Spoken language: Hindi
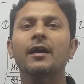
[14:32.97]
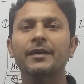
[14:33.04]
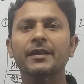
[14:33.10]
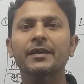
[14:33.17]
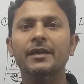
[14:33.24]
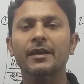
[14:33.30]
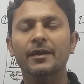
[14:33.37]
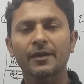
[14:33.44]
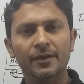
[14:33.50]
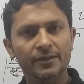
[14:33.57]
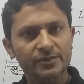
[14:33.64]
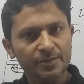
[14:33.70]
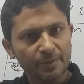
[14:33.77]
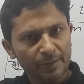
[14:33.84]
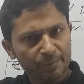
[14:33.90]
ठीक है
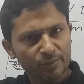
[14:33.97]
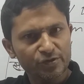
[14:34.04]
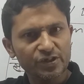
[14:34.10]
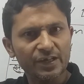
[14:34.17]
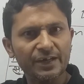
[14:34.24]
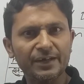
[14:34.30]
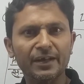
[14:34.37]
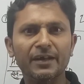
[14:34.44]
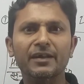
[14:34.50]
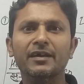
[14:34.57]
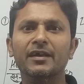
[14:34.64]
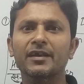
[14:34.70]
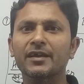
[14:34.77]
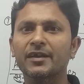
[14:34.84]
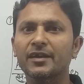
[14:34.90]
जब आप मुझे रिटर्न
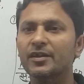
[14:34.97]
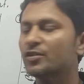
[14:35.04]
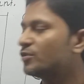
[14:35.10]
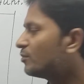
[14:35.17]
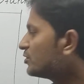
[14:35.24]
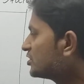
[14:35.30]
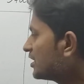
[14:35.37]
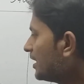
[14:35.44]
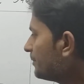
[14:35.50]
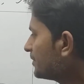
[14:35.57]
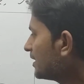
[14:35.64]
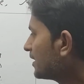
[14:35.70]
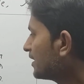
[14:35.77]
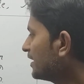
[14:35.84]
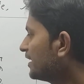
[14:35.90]
करेंगे तो मुझे आप
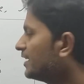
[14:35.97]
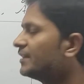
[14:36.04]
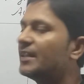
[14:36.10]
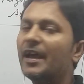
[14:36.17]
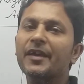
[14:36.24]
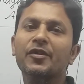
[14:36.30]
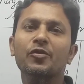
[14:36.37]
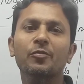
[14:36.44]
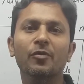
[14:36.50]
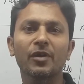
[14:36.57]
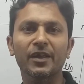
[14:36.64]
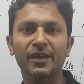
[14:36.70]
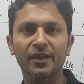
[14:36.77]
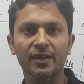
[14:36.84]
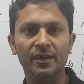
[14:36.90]
क्या करेंगे थैंक यू
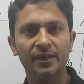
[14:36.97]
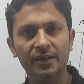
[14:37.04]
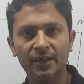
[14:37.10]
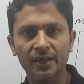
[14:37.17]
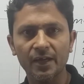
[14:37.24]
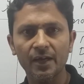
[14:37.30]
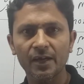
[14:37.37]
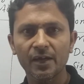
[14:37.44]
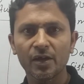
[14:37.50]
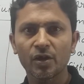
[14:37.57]
बोलेंगे ठीक है